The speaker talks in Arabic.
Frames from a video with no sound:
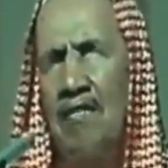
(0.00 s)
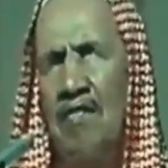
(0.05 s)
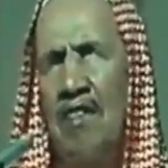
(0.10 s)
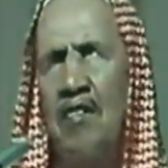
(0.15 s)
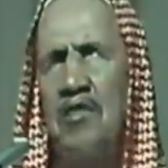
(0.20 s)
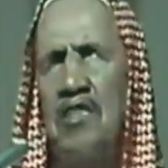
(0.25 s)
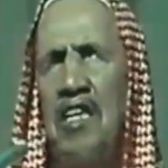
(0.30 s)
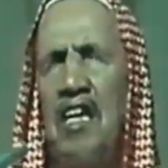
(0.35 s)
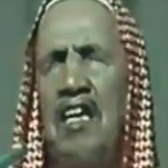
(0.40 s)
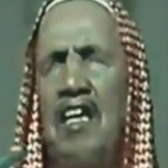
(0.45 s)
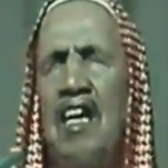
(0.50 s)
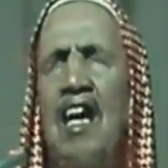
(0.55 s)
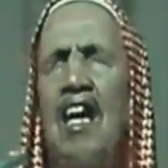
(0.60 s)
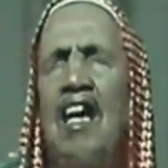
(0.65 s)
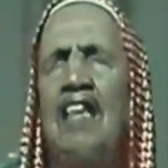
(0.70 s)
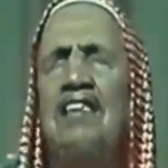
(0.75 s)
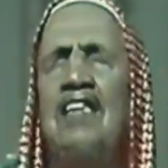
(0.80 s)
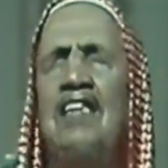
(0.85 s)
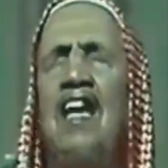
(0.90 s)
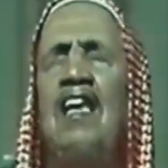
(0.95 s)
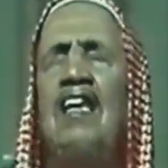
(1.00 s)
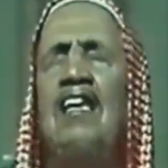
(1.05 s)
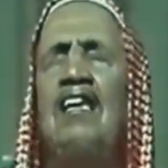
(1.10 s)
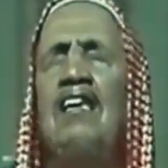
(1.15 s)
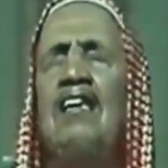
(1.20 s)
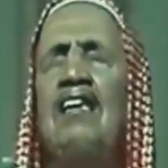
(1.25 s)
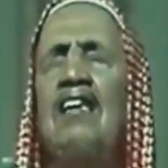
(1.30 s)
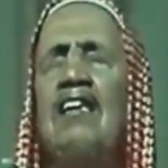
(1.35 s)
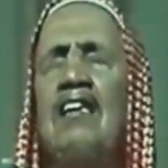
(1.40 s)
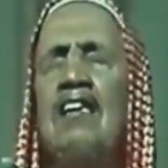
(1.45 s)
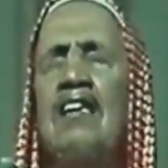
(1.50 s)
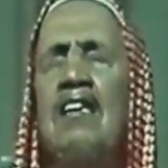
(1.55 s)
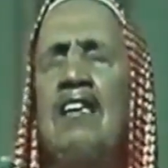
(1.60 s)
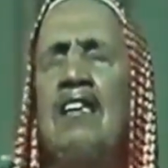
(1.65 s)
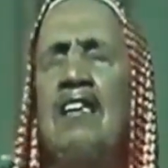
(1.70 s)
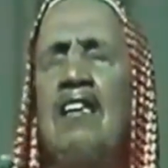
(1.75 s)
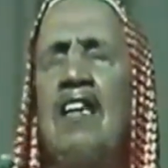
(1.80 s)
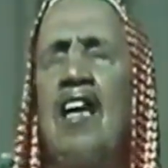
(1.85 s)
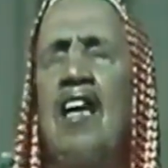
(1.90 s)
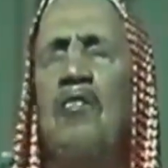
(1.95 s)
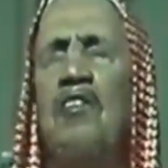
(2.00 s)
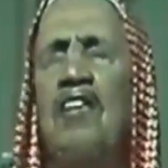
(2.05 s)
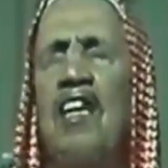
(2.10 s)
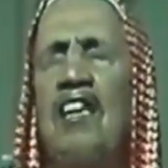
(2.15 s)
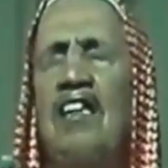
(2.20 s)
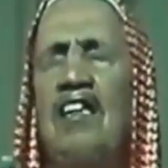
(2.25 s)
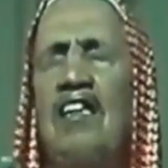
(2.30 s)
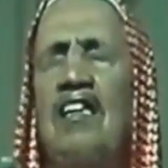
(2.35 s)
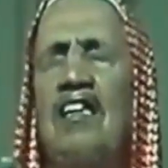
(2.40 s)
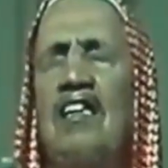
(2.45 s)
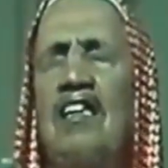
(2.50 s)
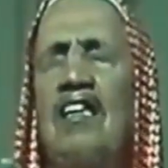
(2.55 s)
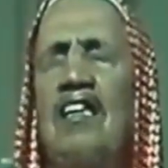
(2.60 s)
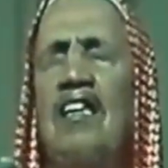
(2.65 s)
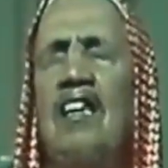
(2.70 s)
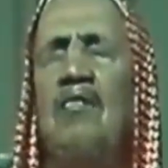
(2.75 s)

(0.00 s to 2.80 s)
فلو تركها عن جهل أو تقليد